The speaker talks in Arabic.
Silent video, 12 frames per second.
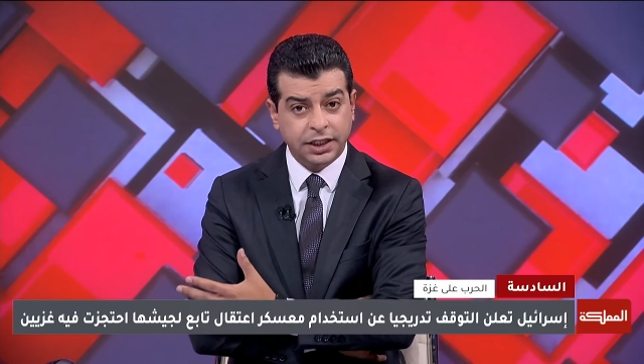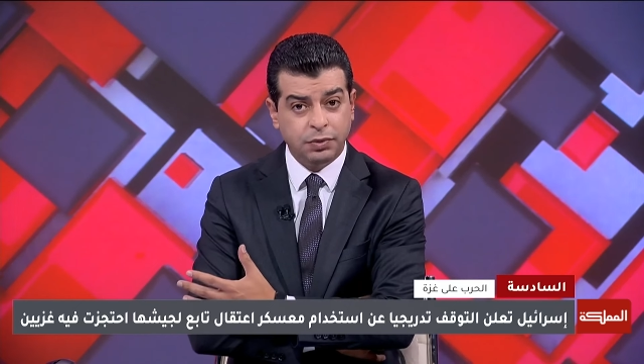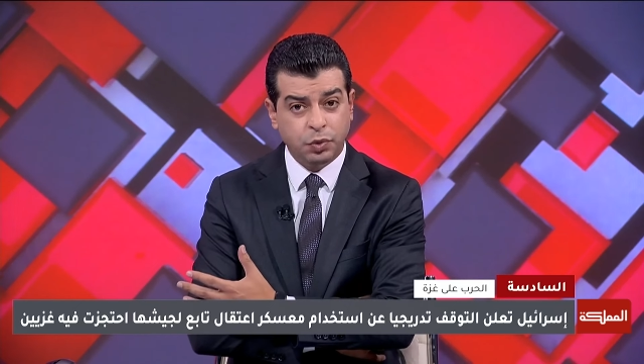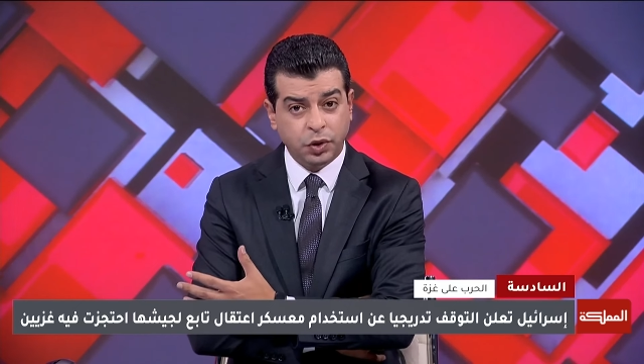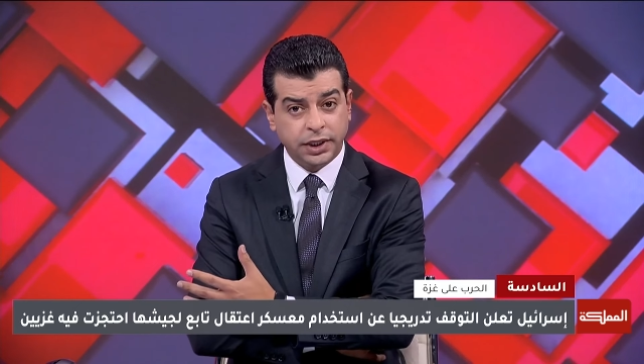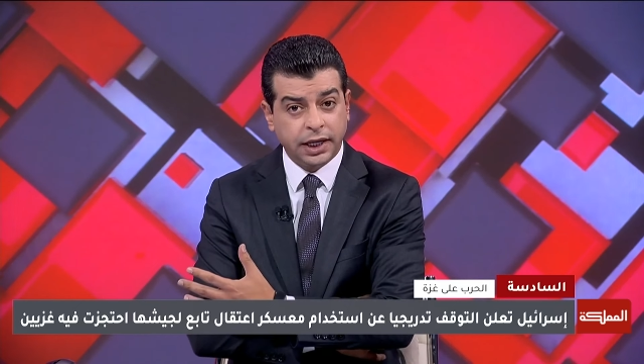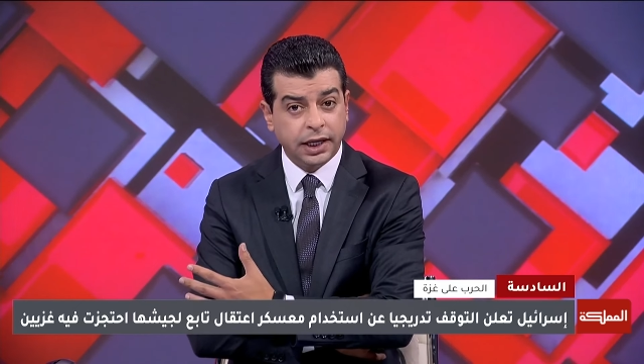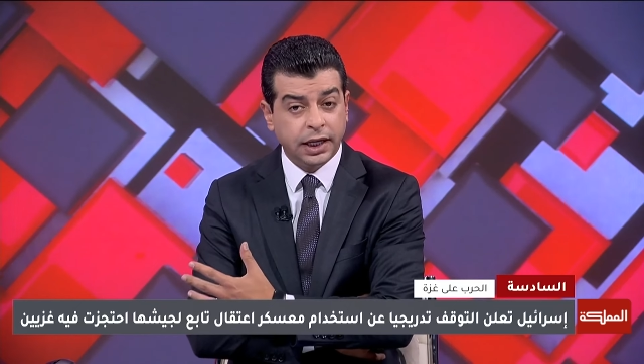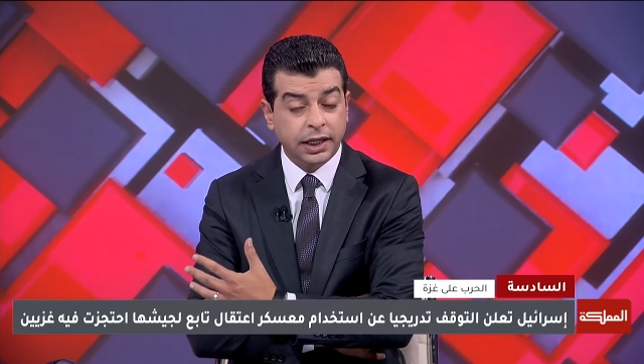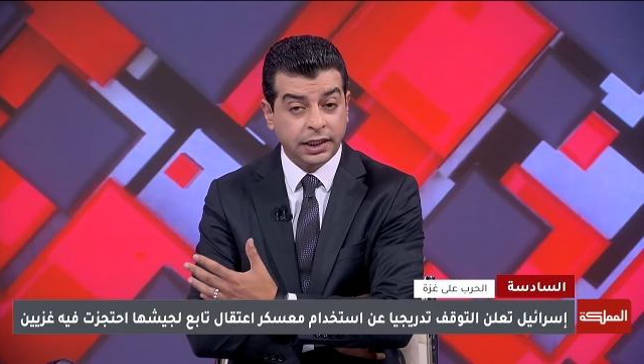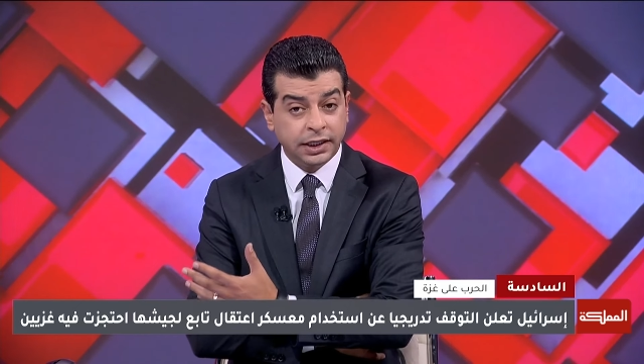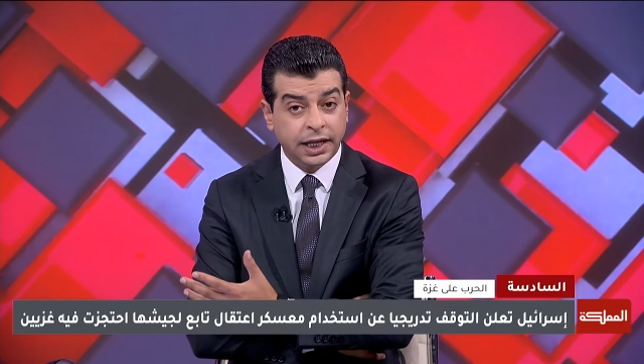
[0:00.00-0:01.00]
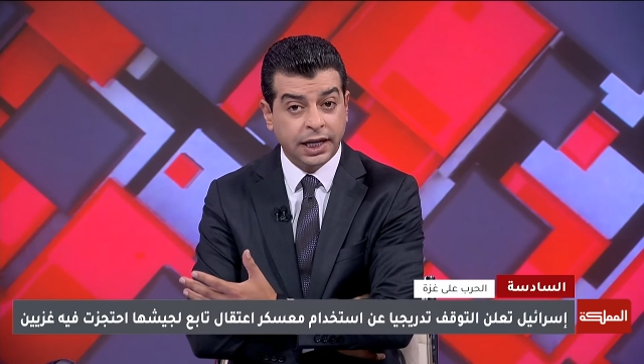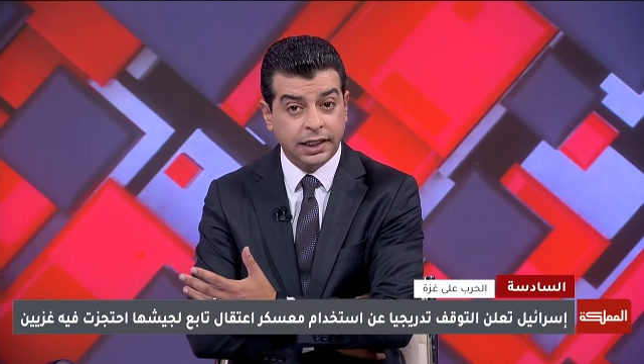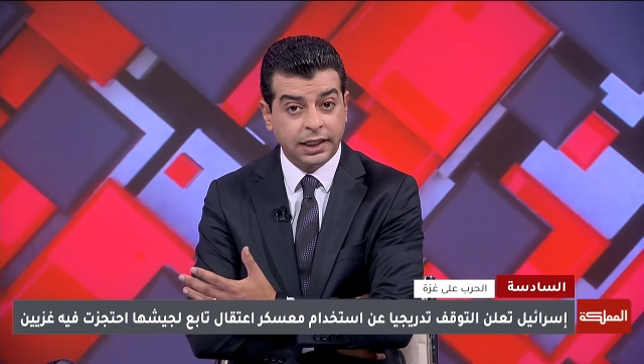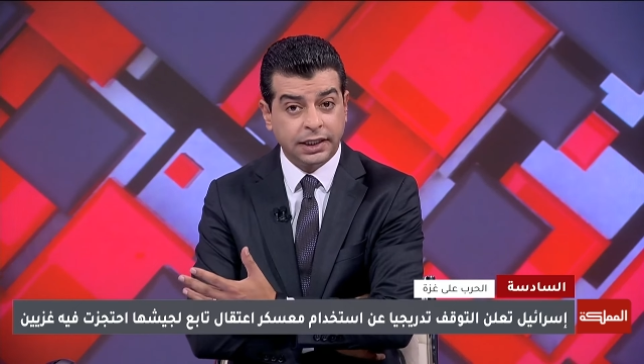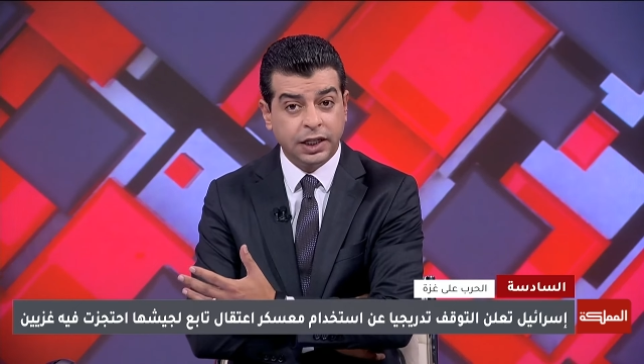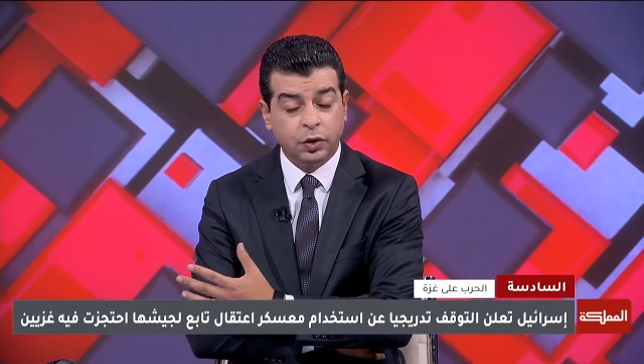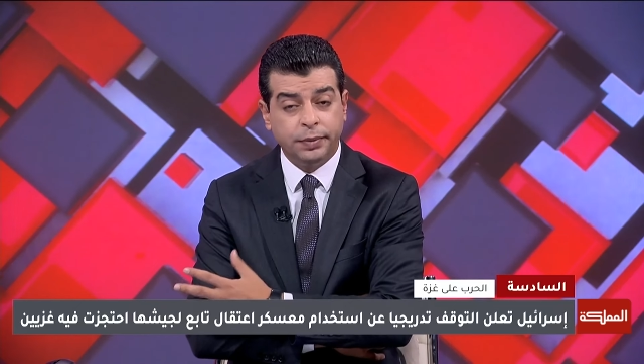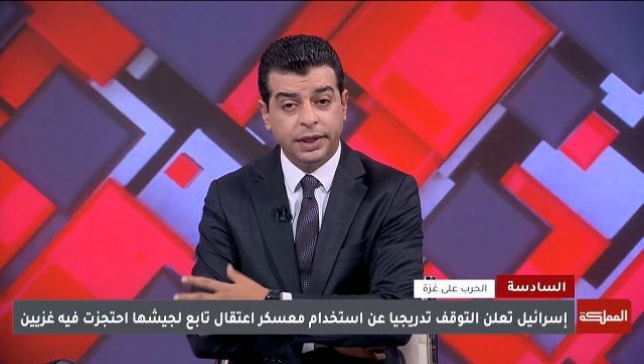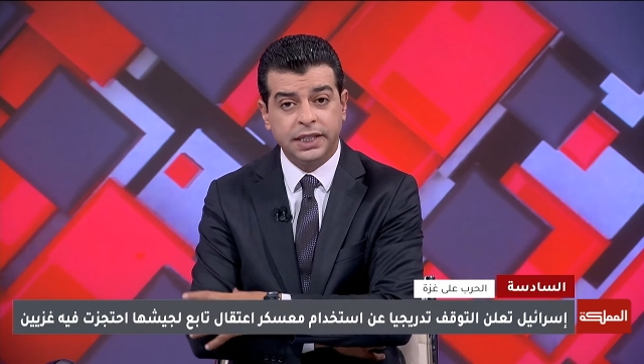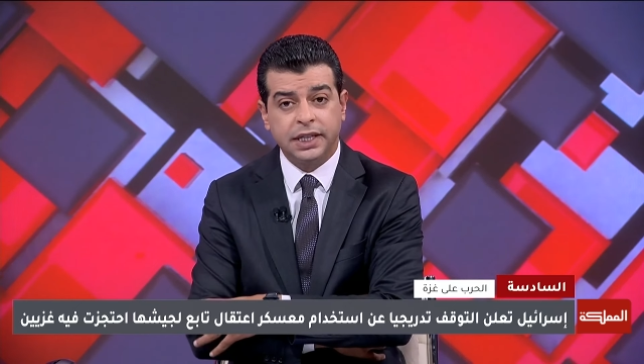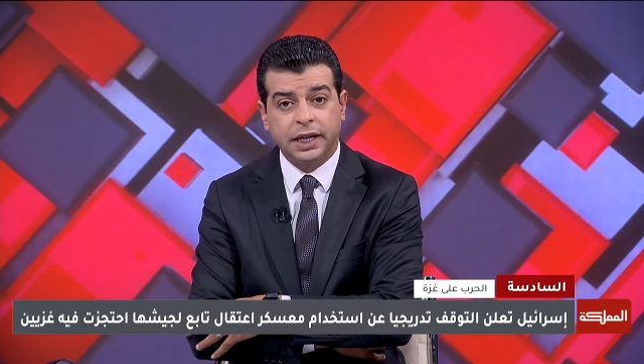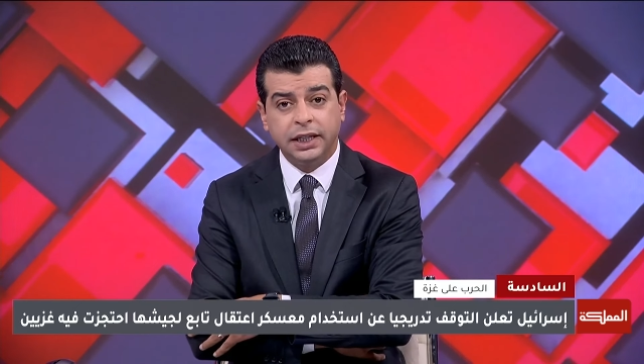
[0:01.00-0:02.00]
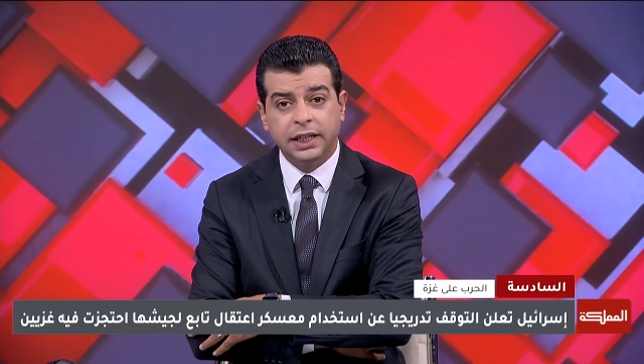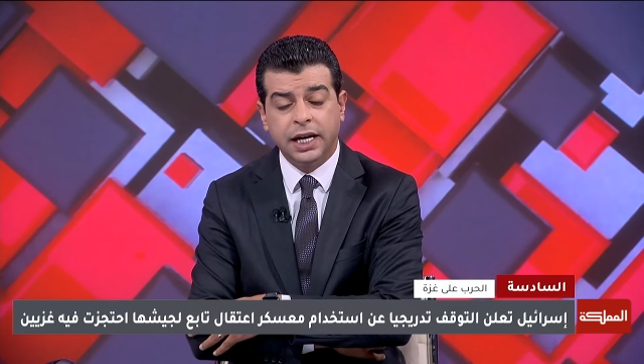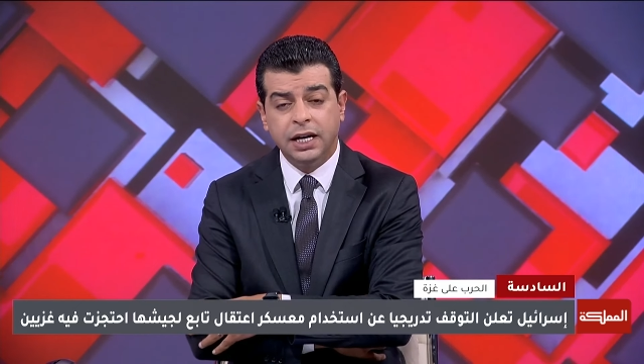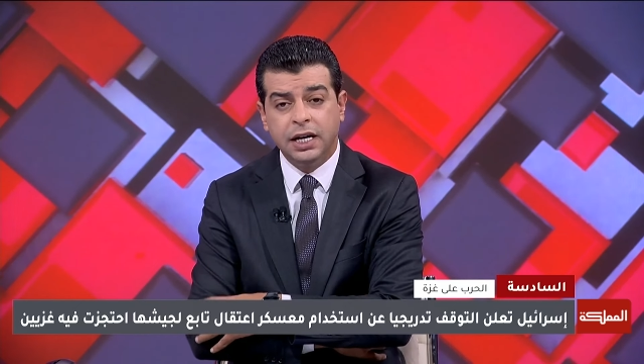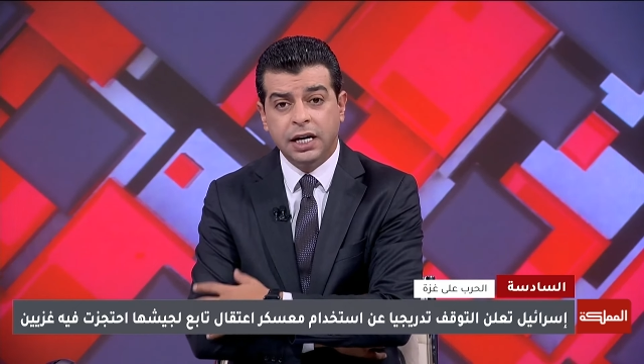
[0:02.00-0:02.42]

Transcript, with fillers: المعتقلين إن كانت لديكم إحصائية